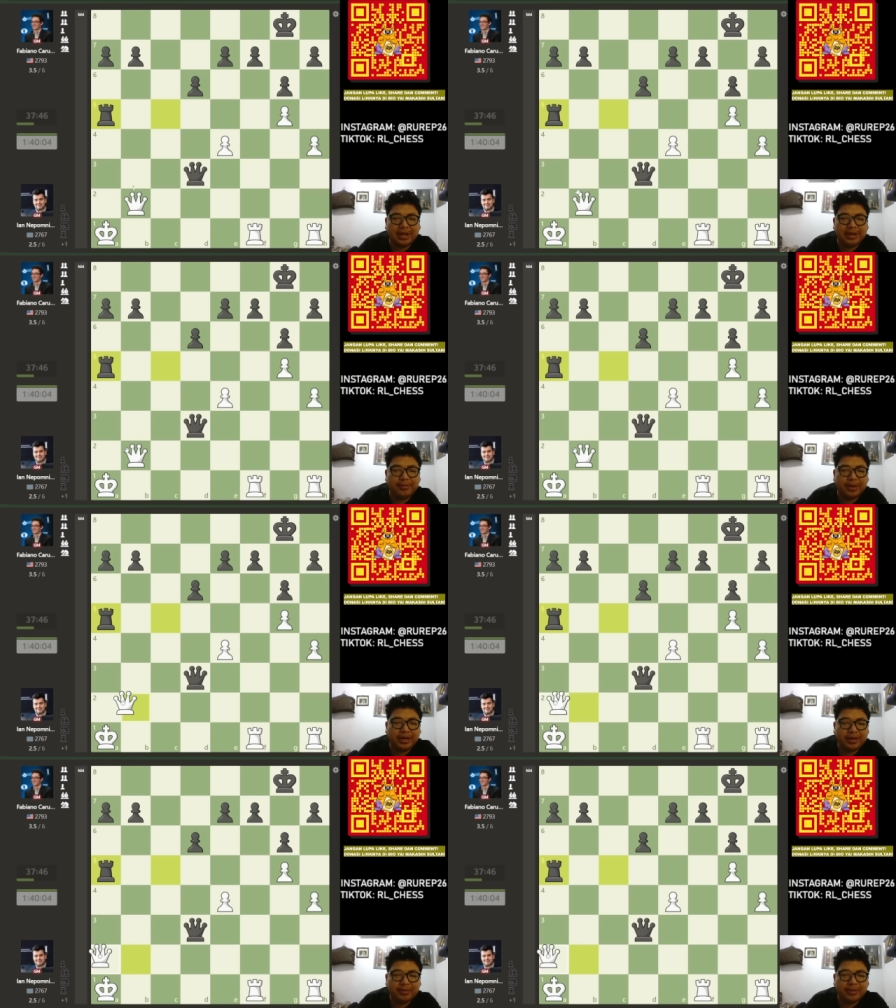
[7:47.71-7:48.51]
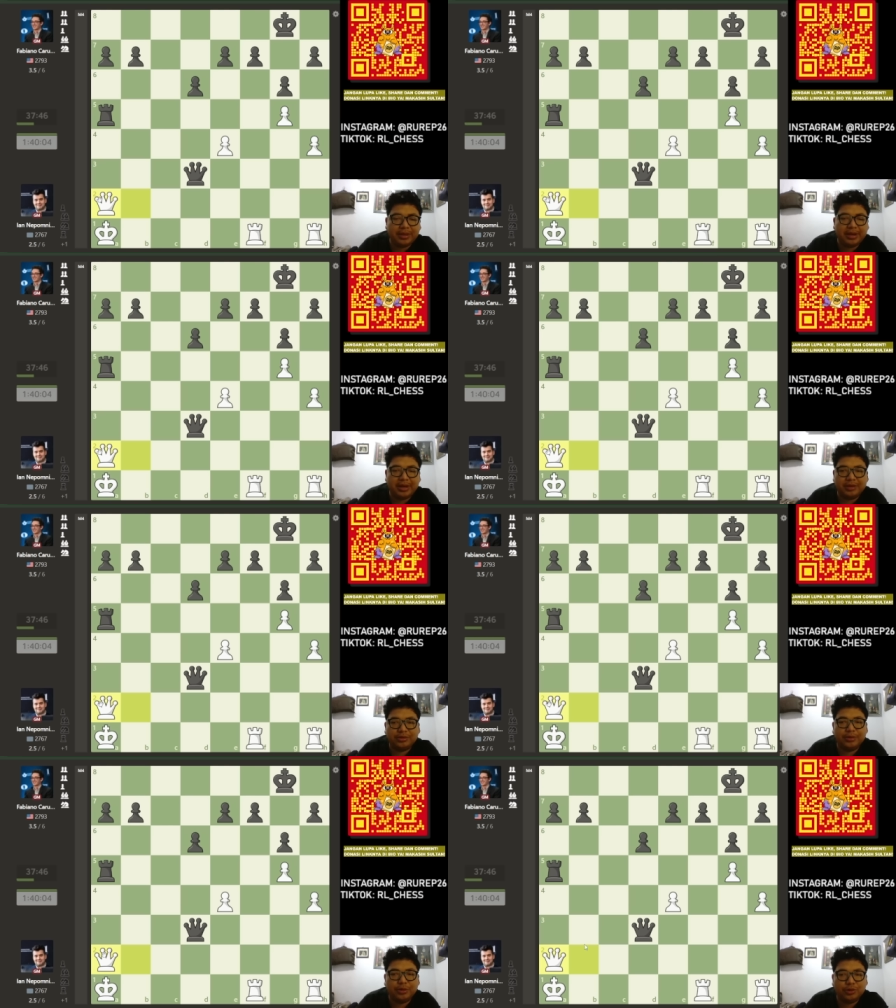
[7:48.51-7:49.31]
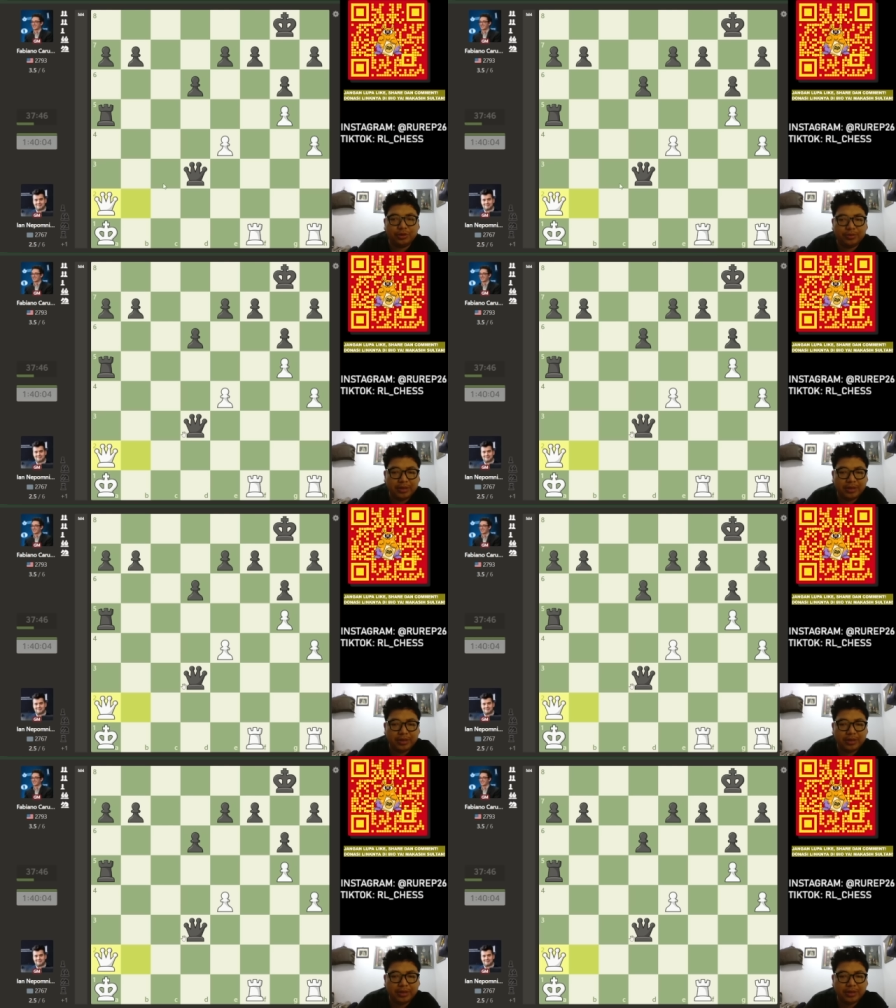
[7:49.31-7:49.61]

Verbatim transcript: A5, menteri harus menutup.